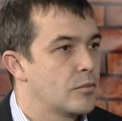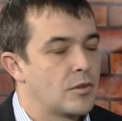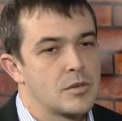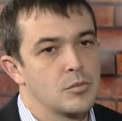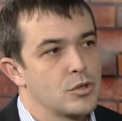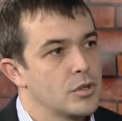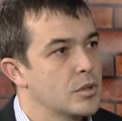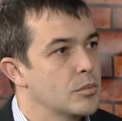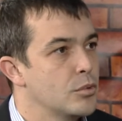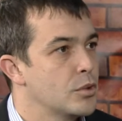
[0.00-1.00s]
возможно,
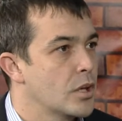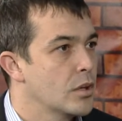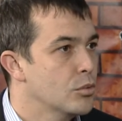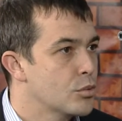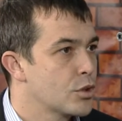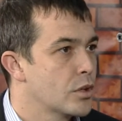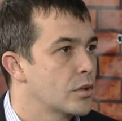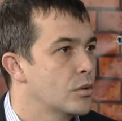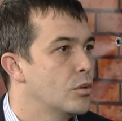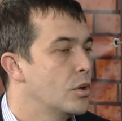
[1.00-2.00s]
это будет Алушта,
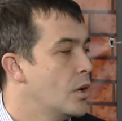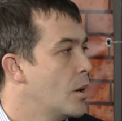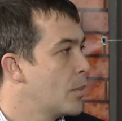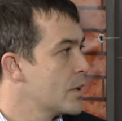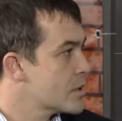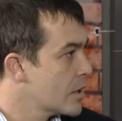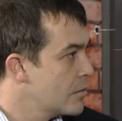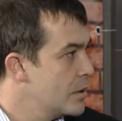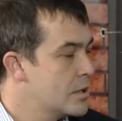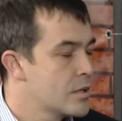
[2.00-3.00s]
но
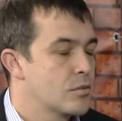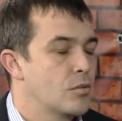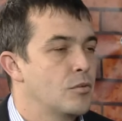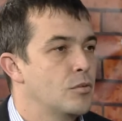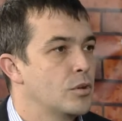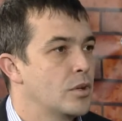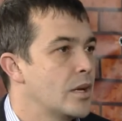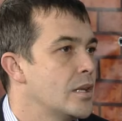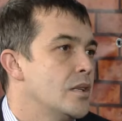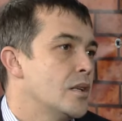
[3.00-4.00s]
представительства фонда,
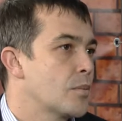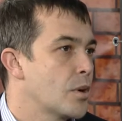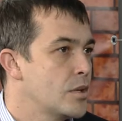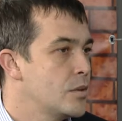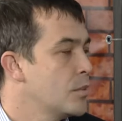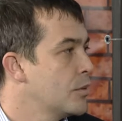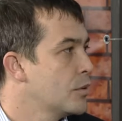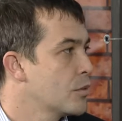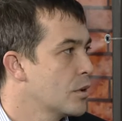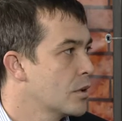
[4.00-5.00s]
они необходимы и в
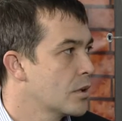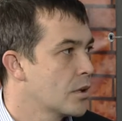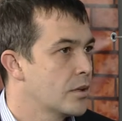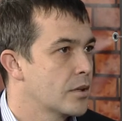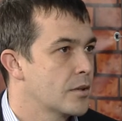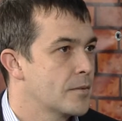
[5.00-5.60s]
других городах.